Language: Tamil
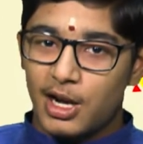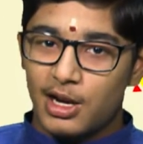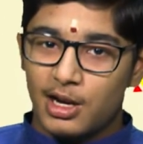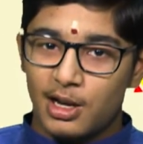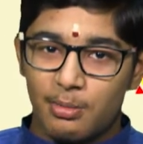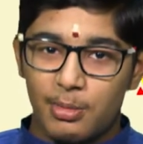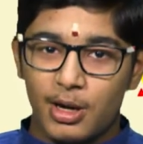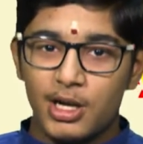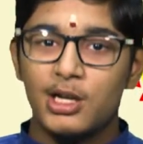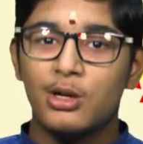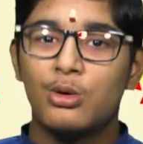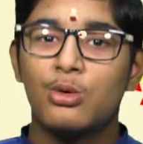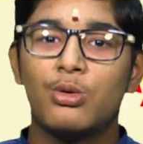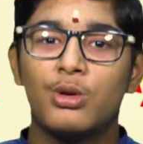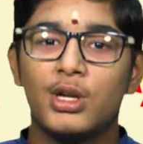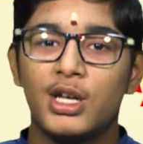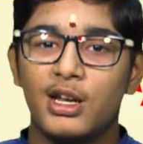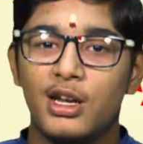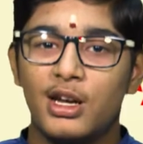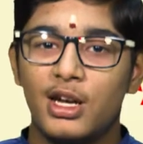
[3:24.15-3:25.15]
அந்த
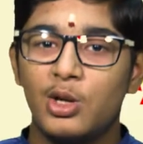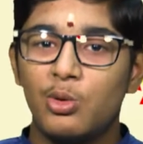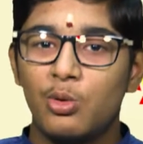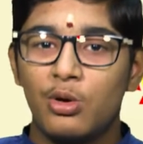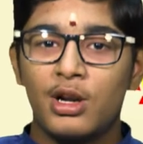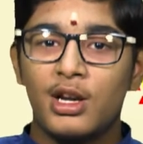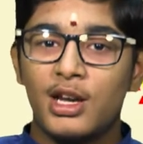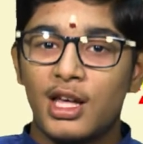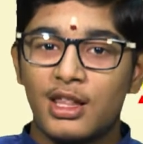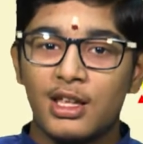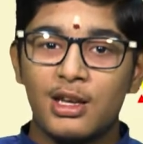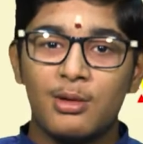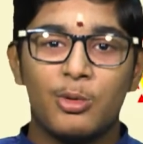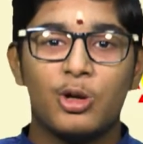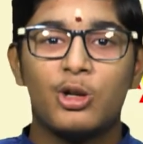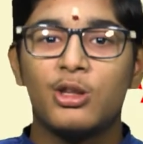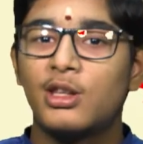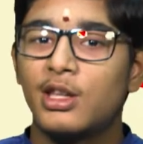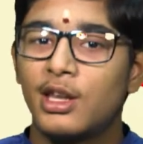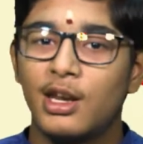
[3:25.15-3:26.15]
பழக்கூடையிலேருந்து ஒரு டசன்
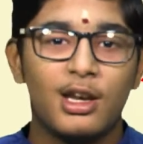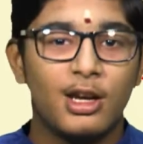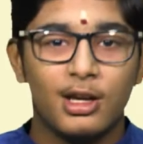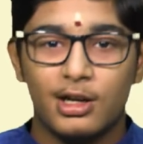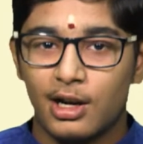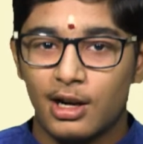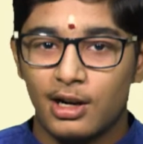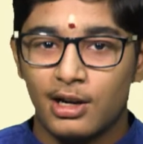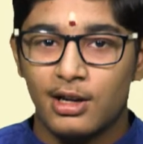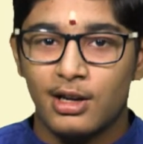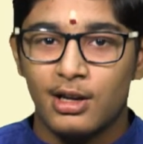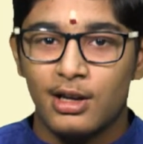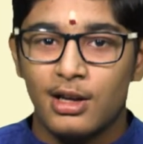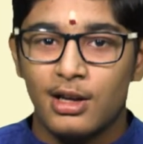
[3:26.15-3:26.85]
மட்டும் திருடிட்டான்